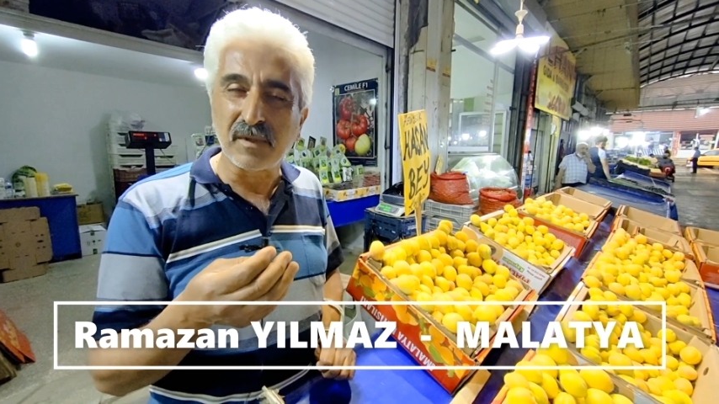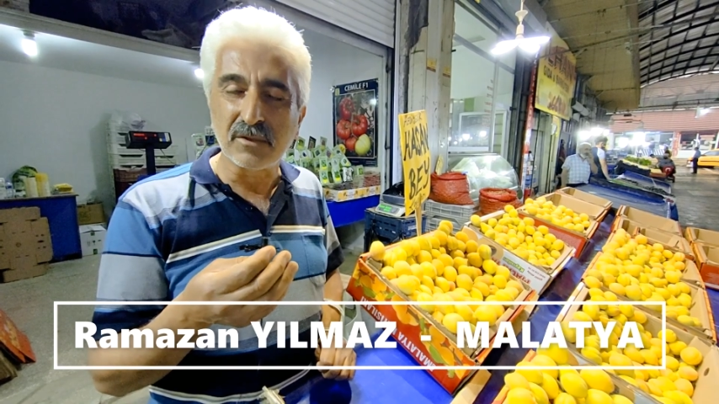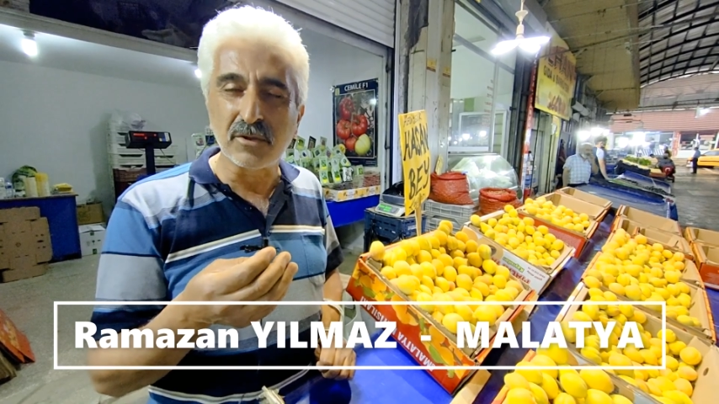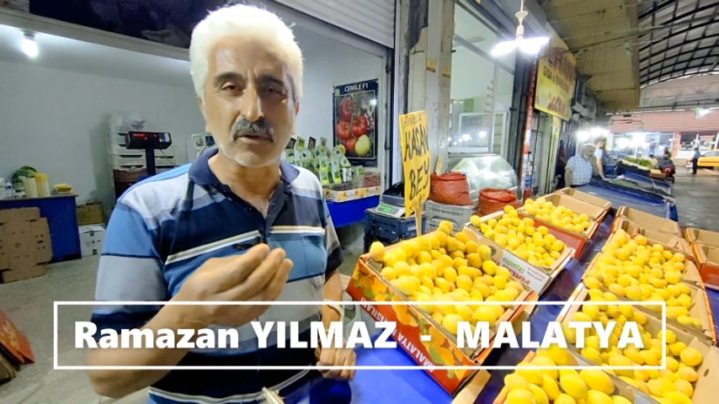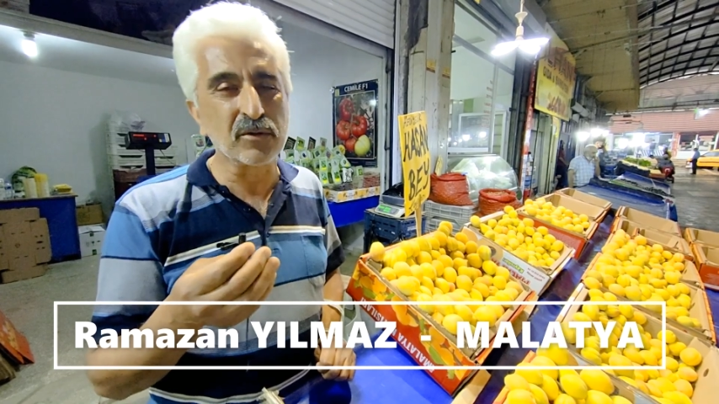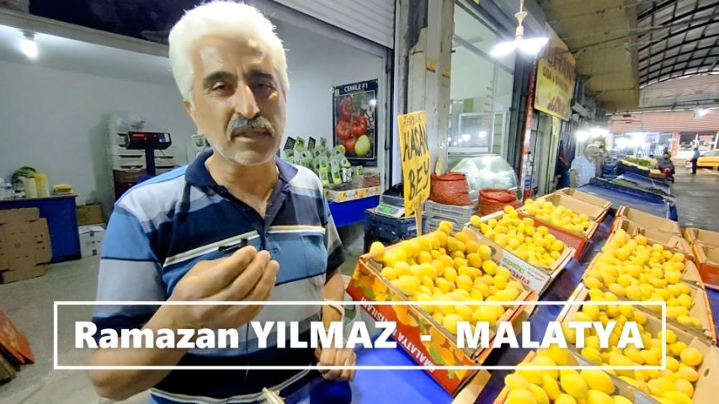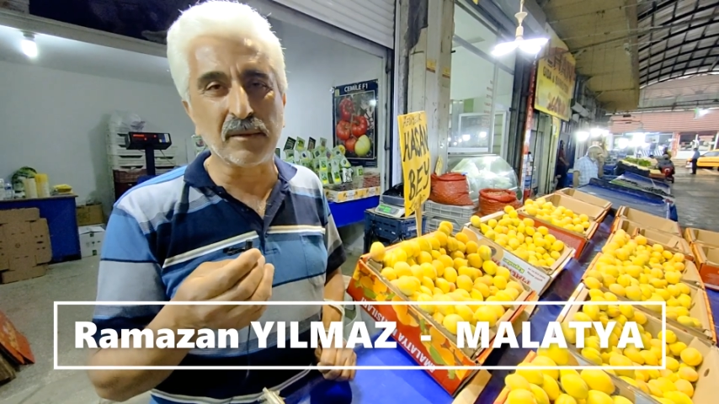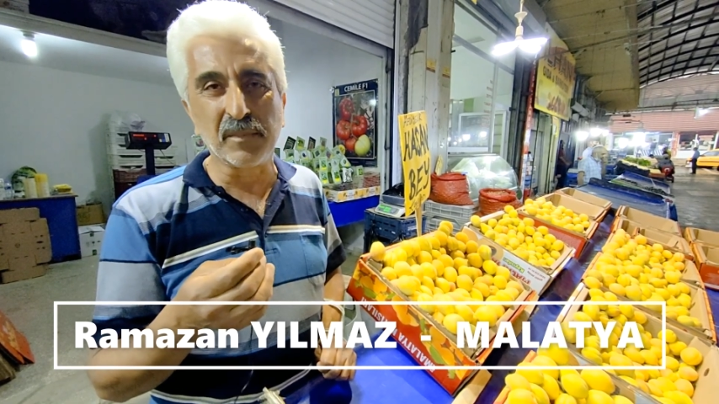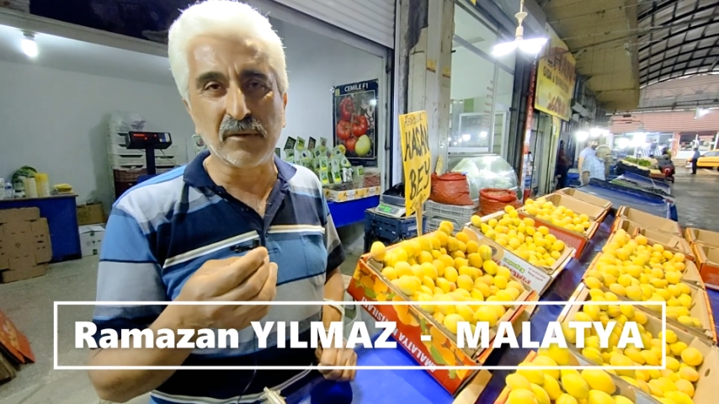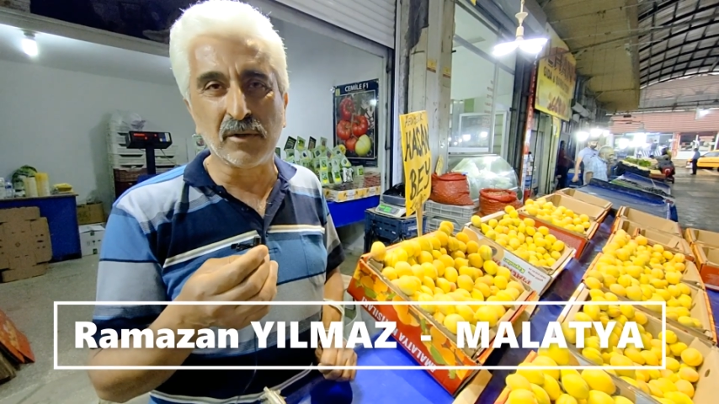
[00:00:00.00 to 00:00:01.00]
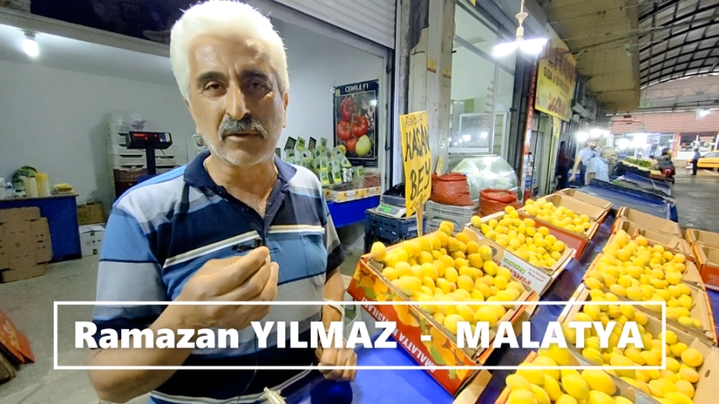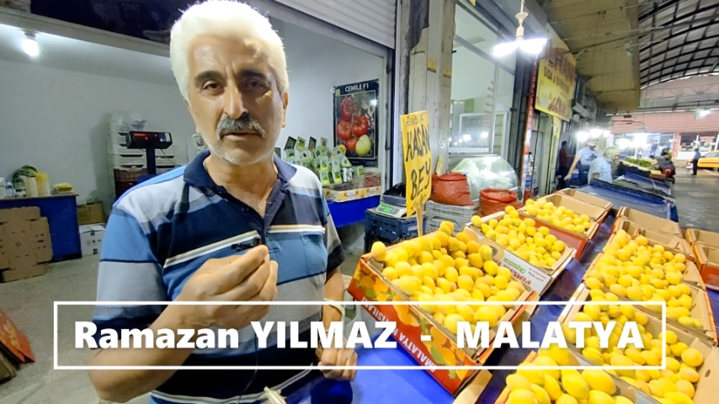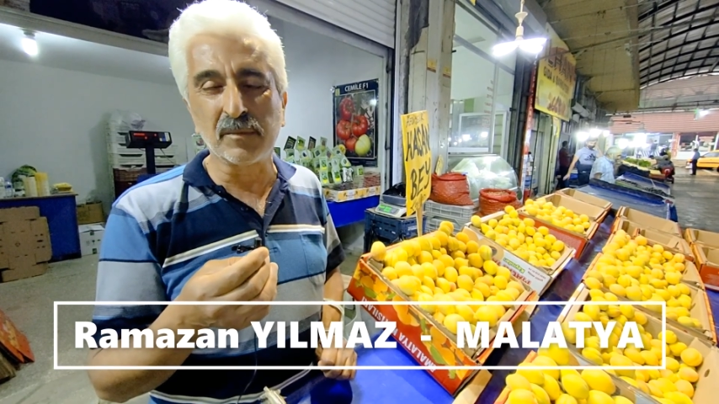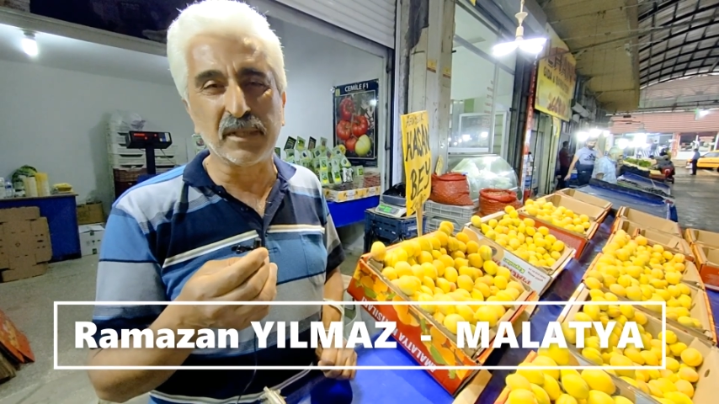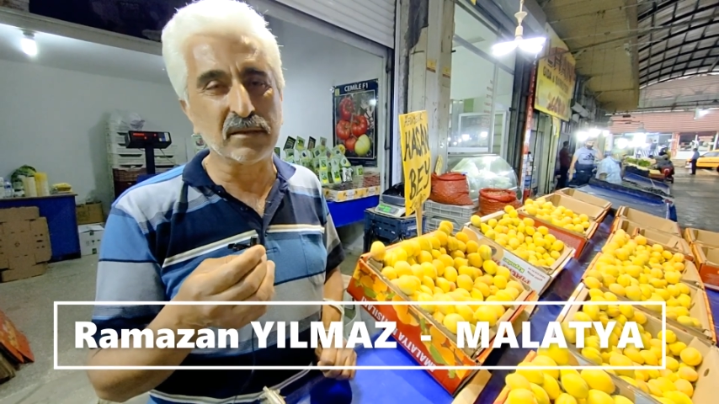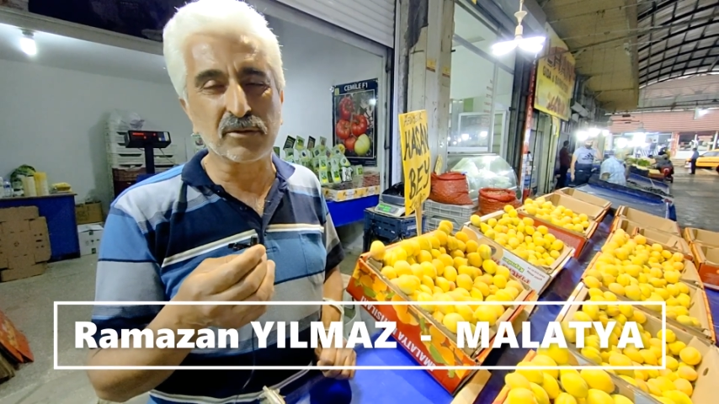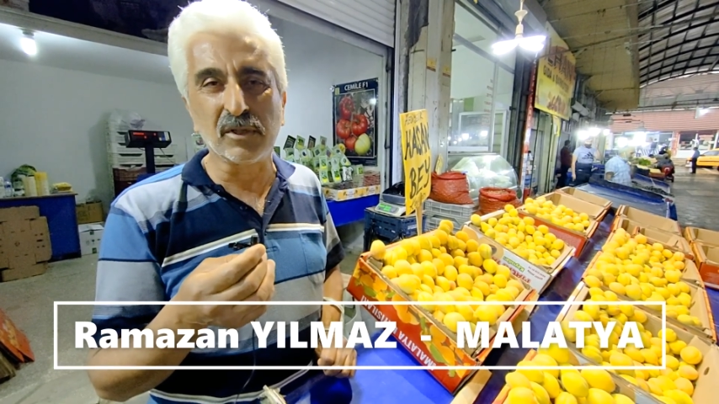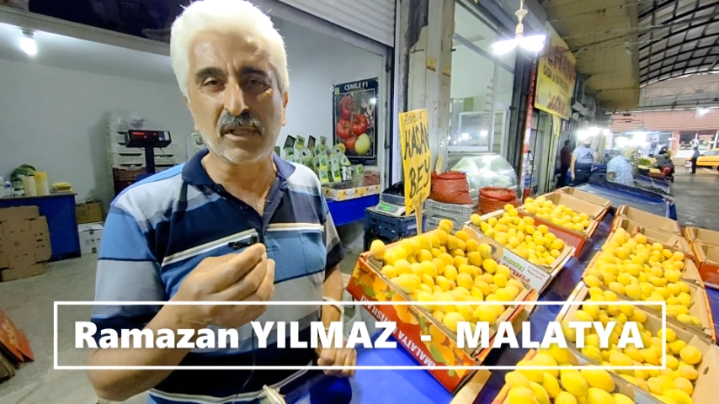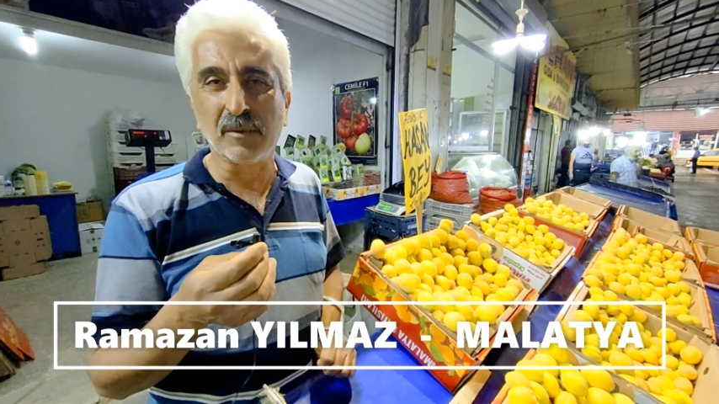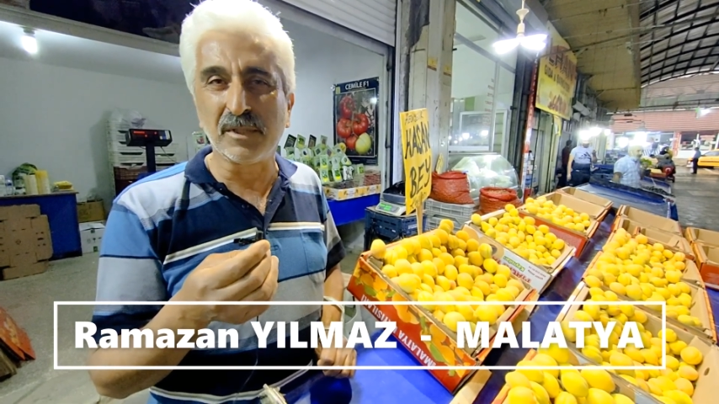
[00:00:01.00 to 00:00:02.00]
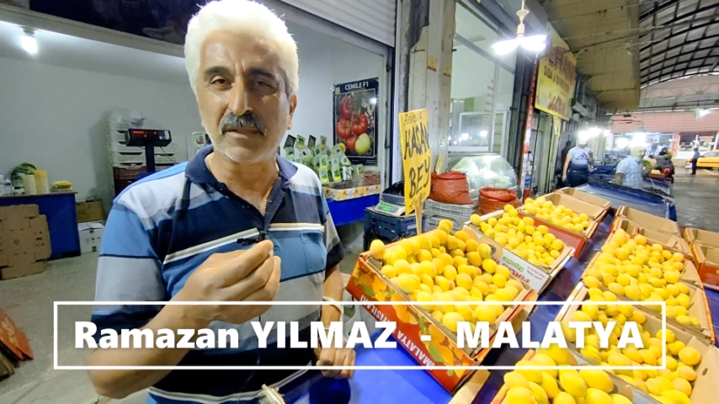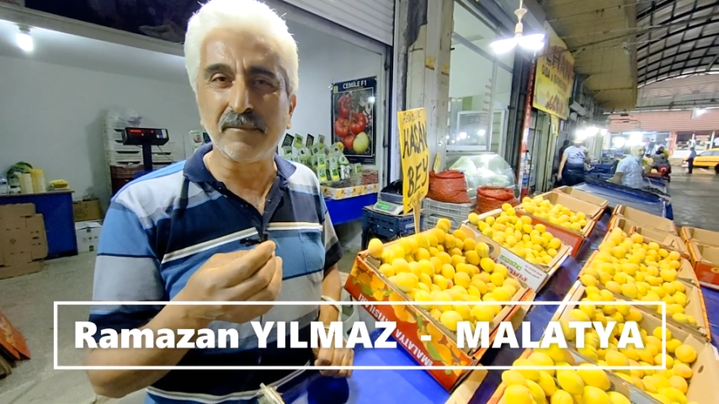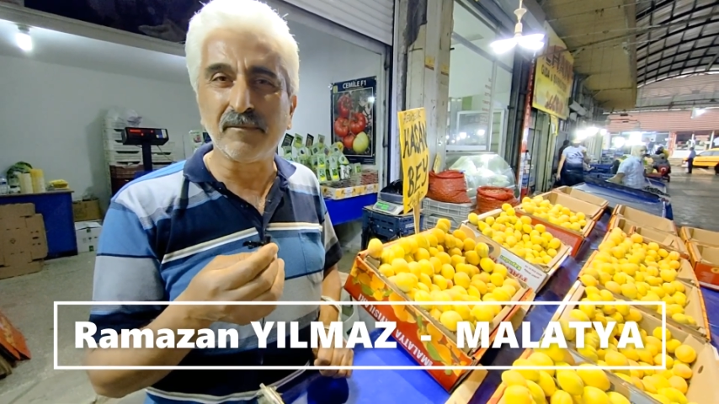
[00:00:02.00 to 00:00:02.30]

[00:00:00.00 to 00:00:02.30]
çok güzel bir meyve olduğunu ben söyleyebilirim.